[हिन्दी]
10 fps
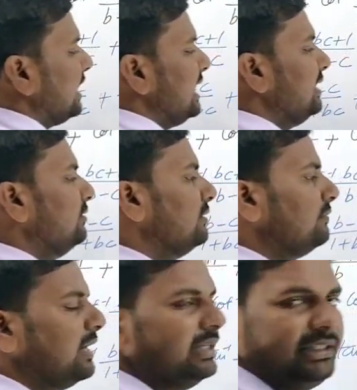टेन इनवर
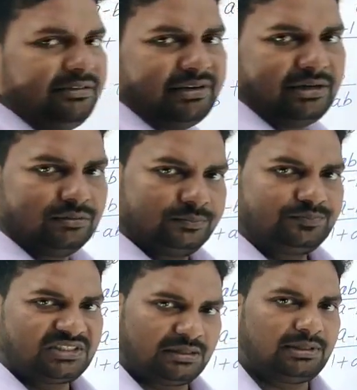वाई की वैल्यू
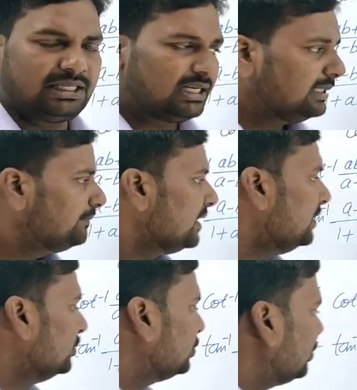समझ आ रहा
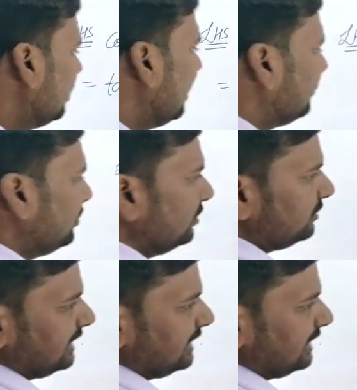है तो हम लोग